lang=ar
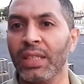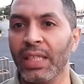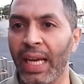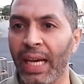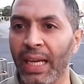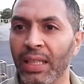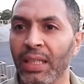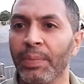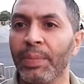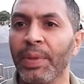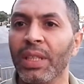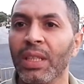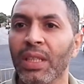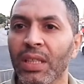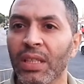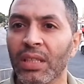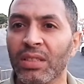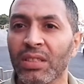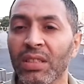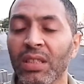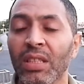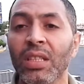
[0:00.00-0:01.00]
يعني بيجي
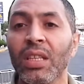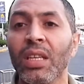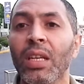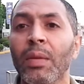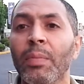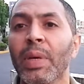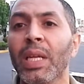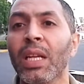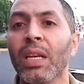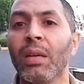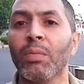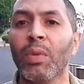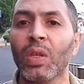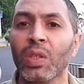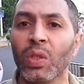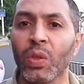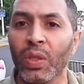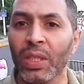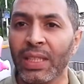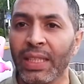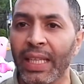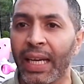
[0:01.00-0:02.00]
الصينيين من
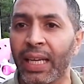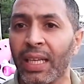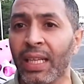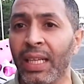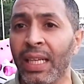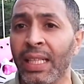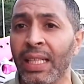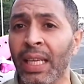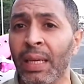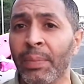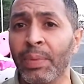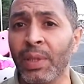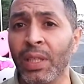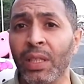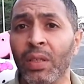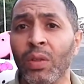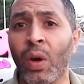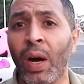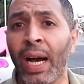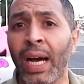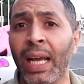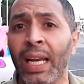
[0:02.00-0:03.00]
المدن الداخليه
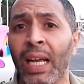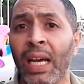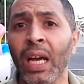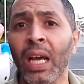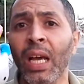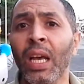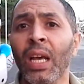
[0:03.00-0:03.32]
بيجوا على